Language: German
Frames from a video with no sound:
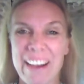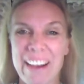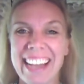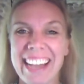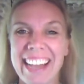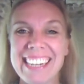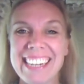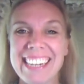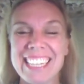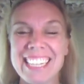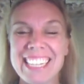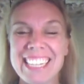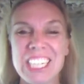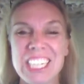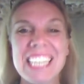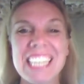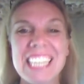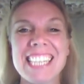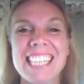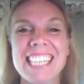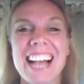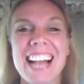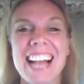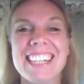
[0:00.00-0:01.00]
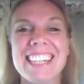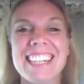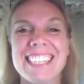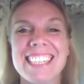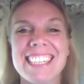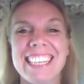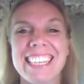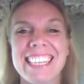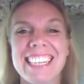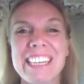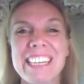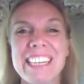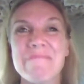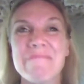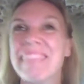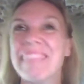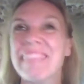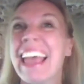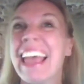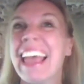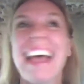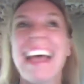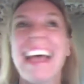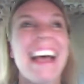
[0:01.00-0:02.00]
weil das Schicksal sie
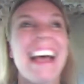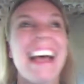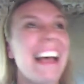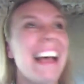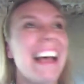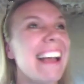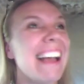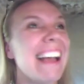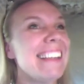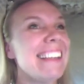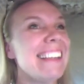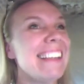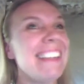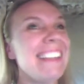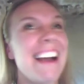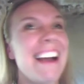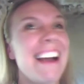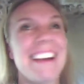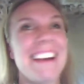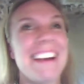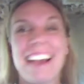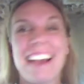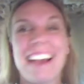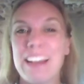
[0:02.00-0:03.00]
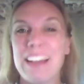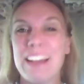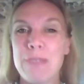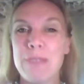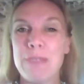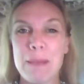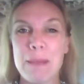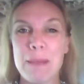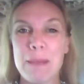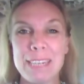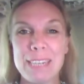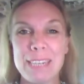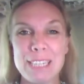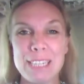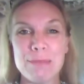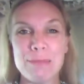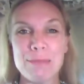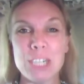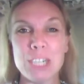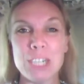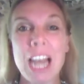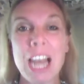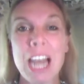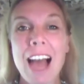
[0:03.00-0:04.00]
ja einfach mit
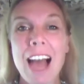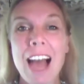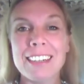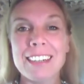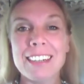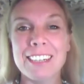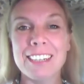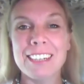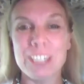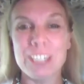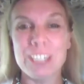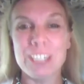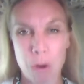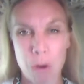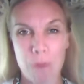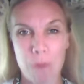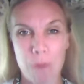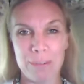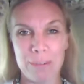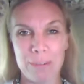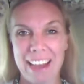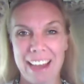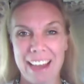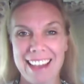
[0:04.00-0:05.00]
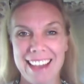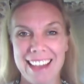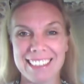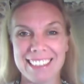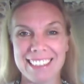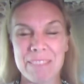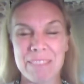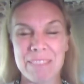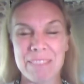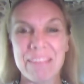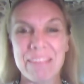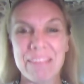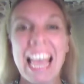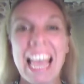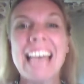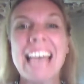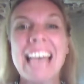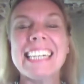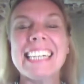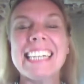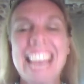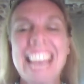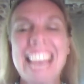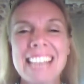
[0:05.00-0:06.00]
diesem Schlag getroffen hat.
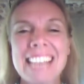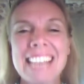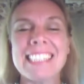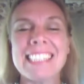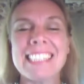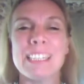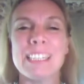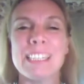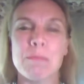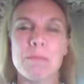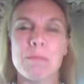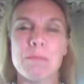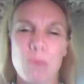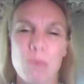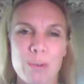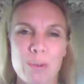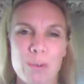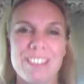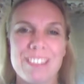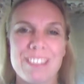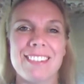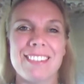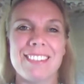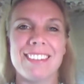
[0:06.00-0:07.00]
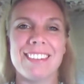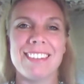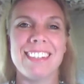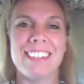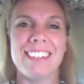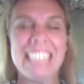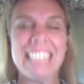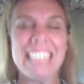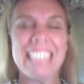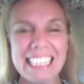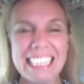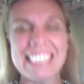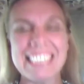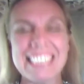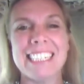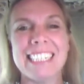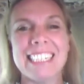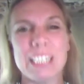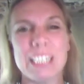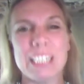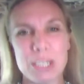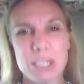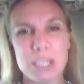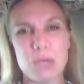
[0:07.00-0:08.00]
Das muss nicht
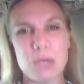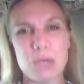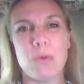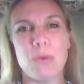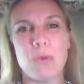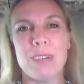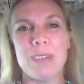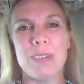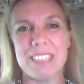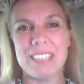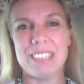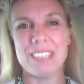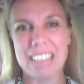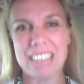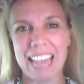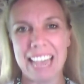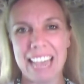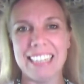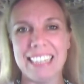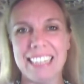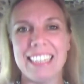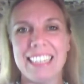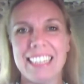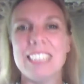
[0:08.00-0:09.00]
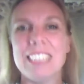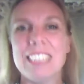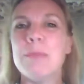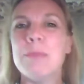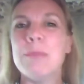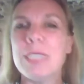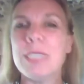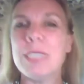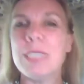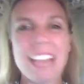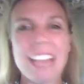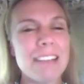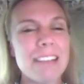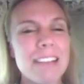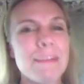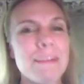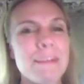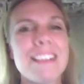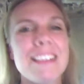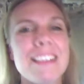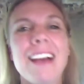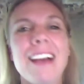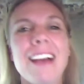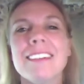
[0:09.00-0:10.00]
so sein. Ich möchte
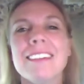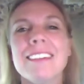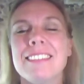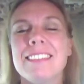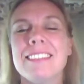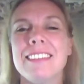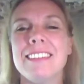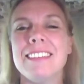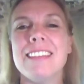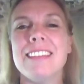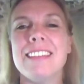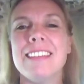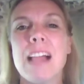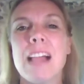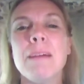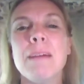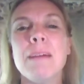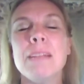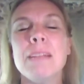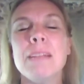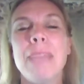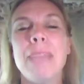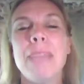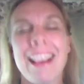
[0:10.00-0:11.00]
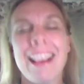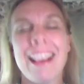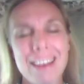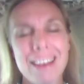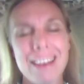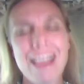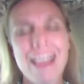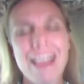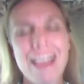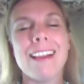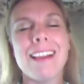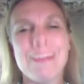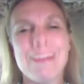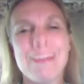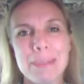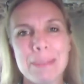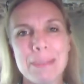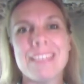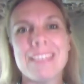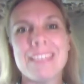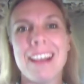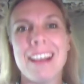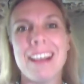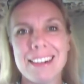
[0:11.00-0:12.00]
erstmal sagen, dass ich selber eine Menge Lehrgeld
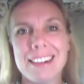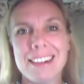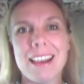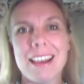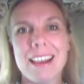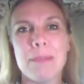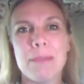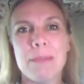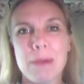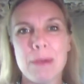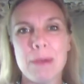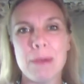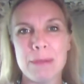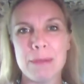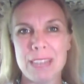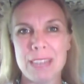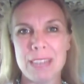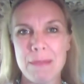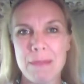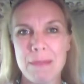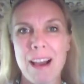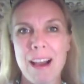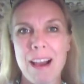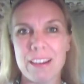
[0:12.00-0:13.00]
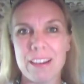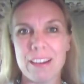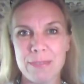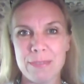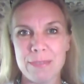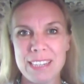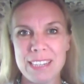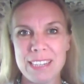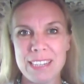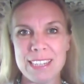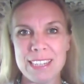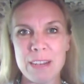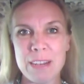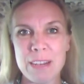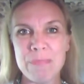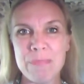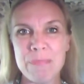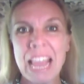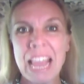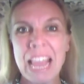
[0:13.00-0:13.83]
bezahlt habe beim Thema Akquise